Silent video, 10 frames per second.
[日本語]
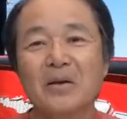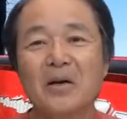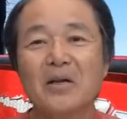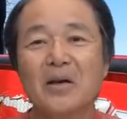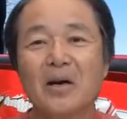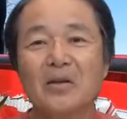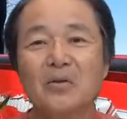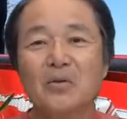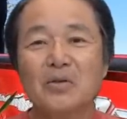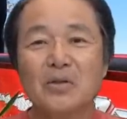彼が愛
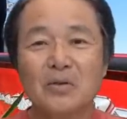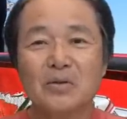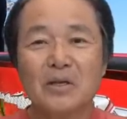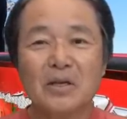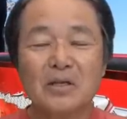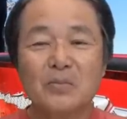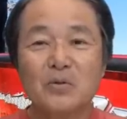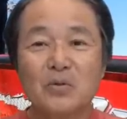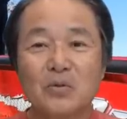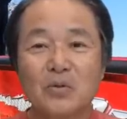用している
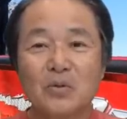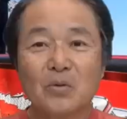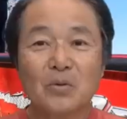ザラスプーク用の